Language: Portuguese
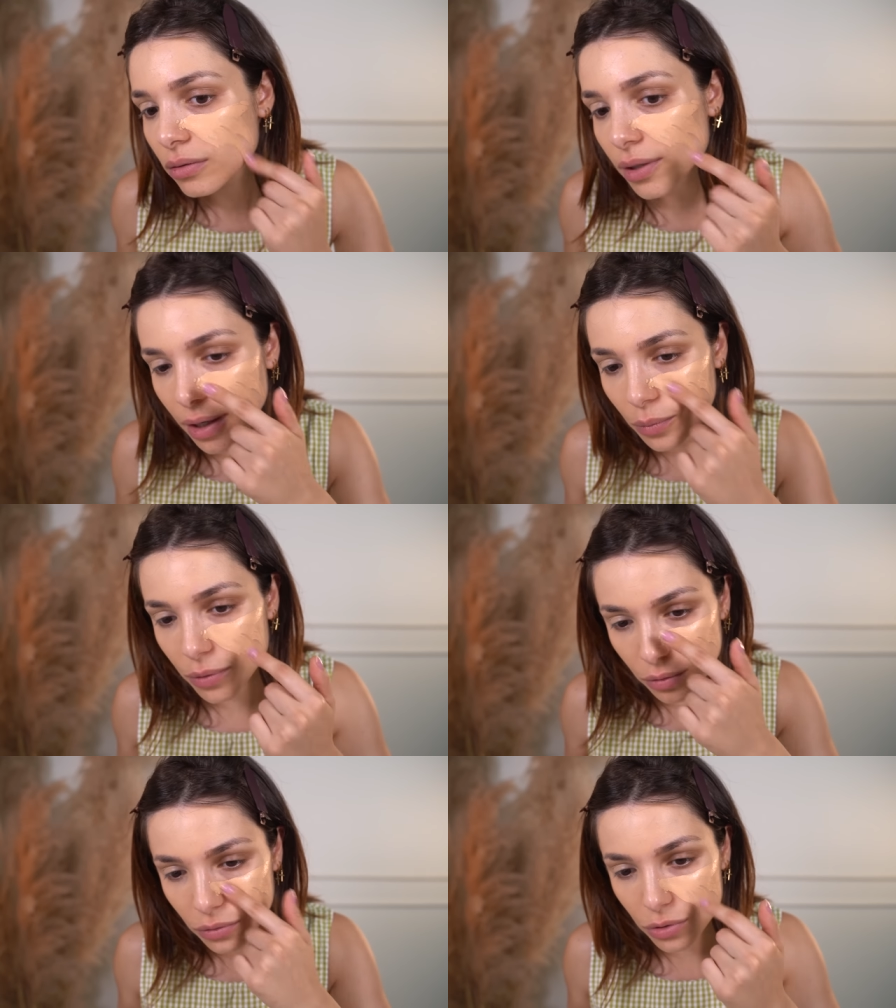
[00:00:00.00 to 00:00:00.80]
Será que é o
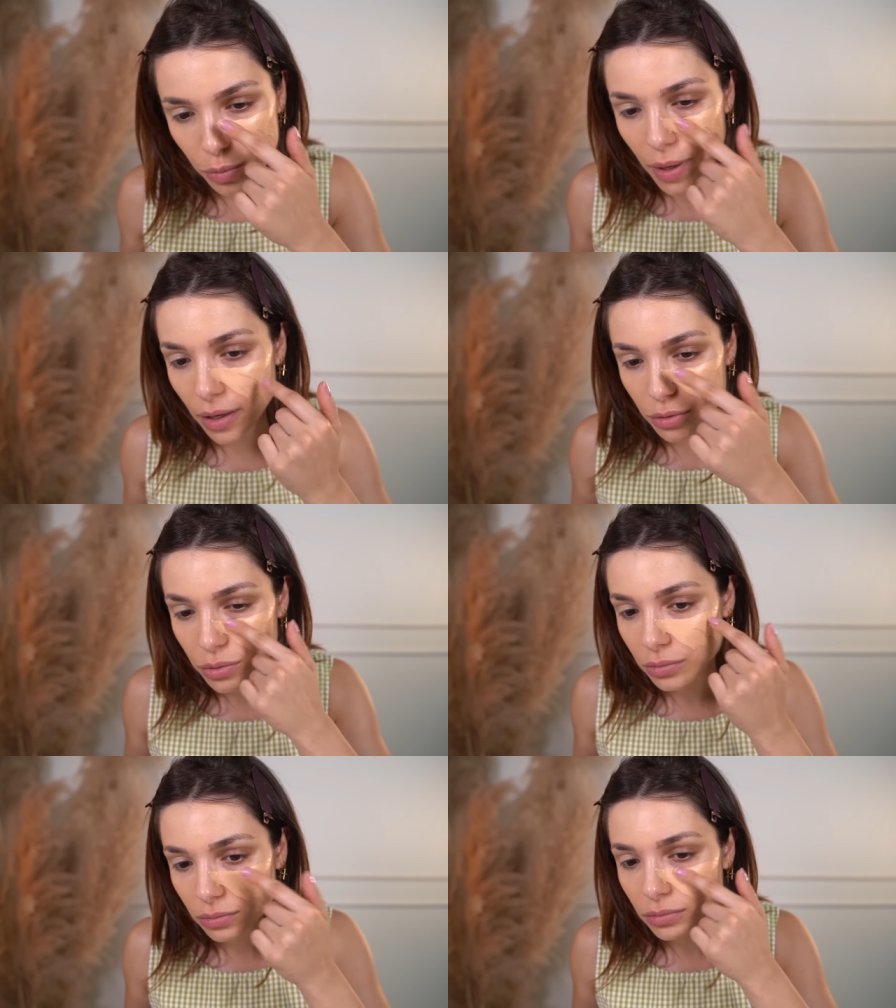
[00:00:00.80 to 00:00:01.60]
produto de
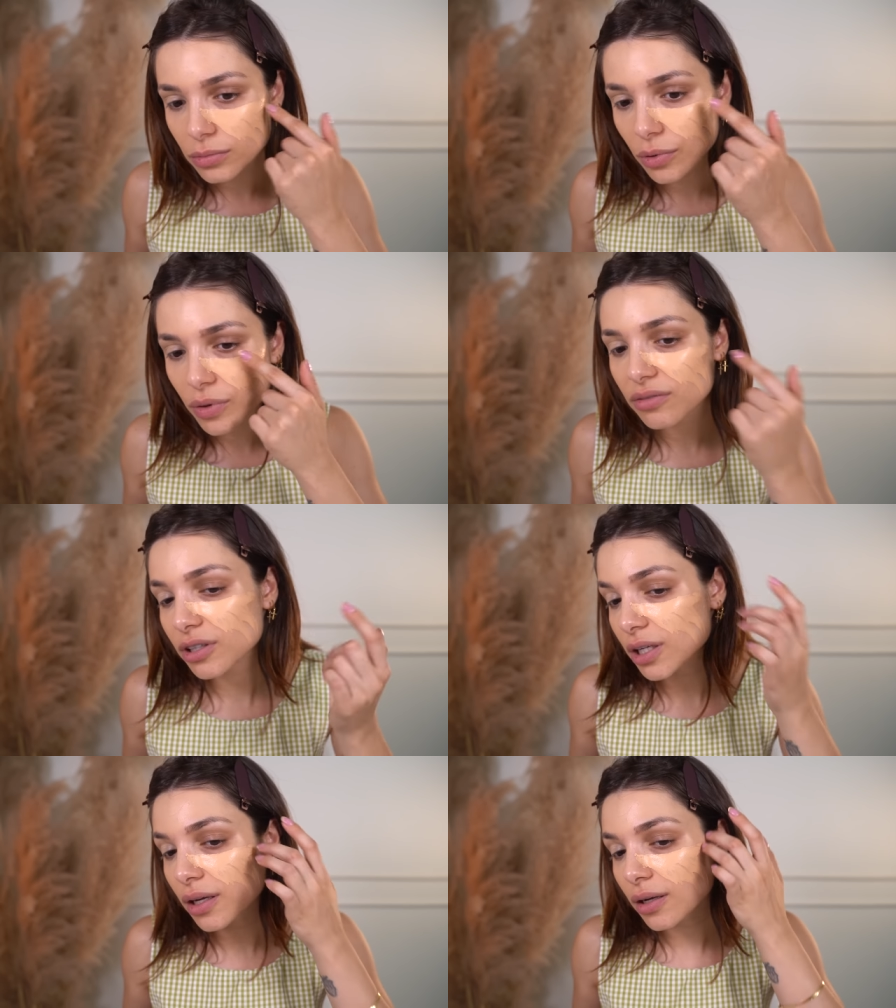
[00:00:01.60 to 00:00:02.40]
baixo? Não
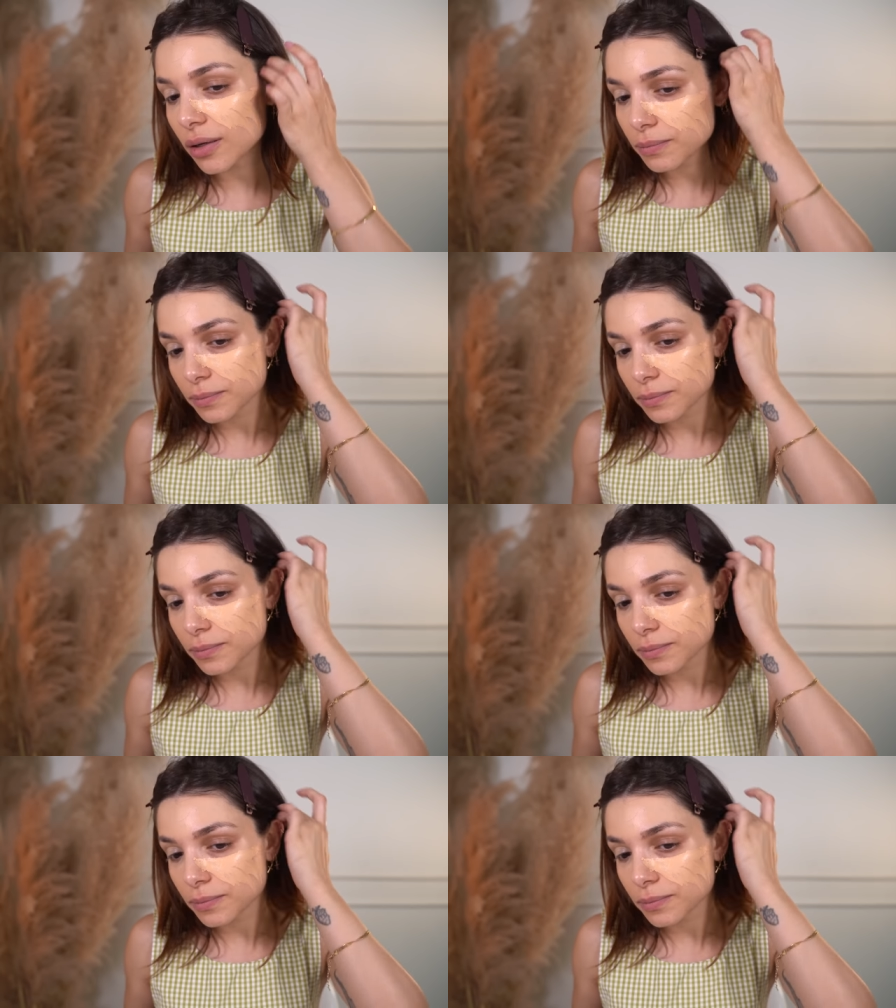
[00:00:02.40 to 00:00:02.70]
deveria, né?